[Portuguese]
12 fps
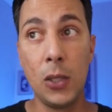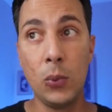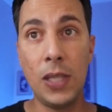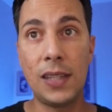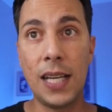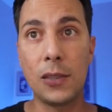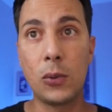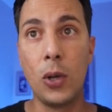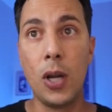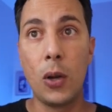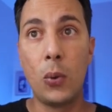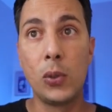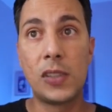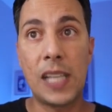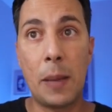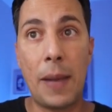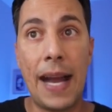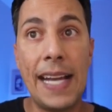No entanto,
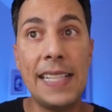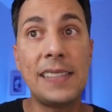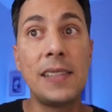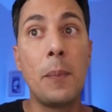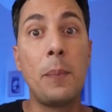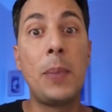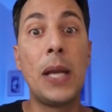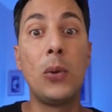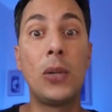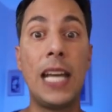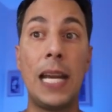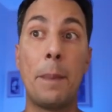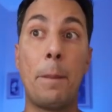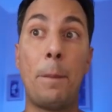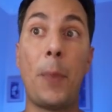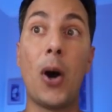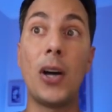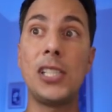custa mais pelo que ele
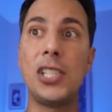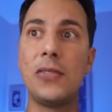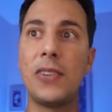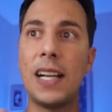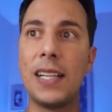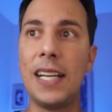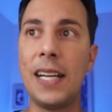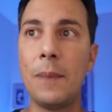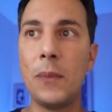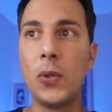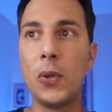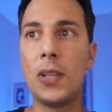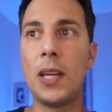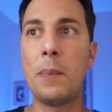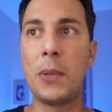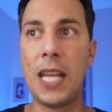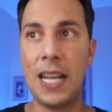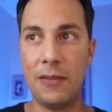pode valer do que
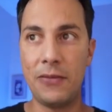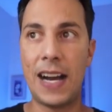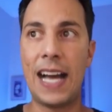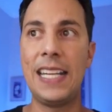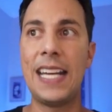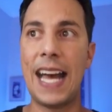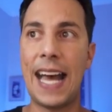porque ele vale